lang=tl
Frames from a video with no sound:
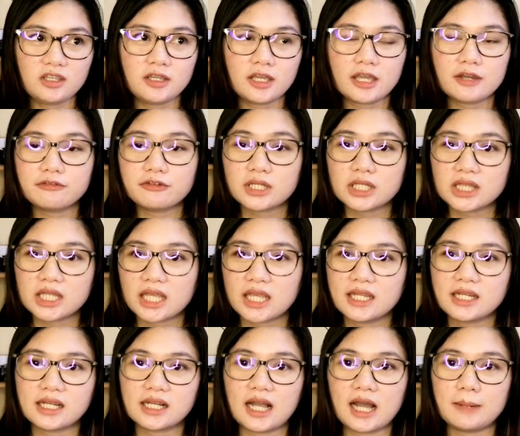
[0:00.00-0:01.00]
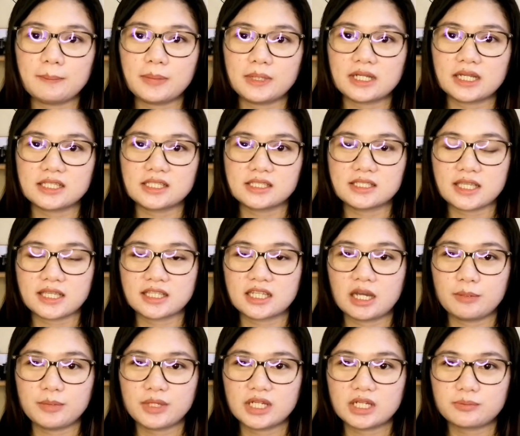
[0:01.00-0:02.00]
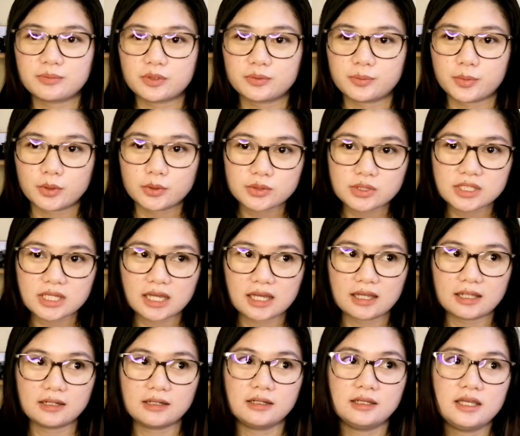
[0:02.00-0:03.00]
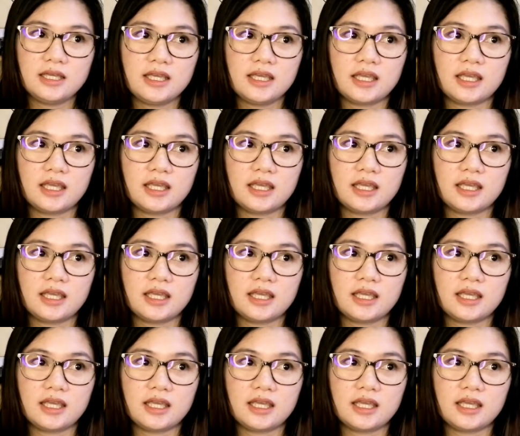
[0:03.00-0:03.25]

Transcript: Everyday nag send kami ng proposal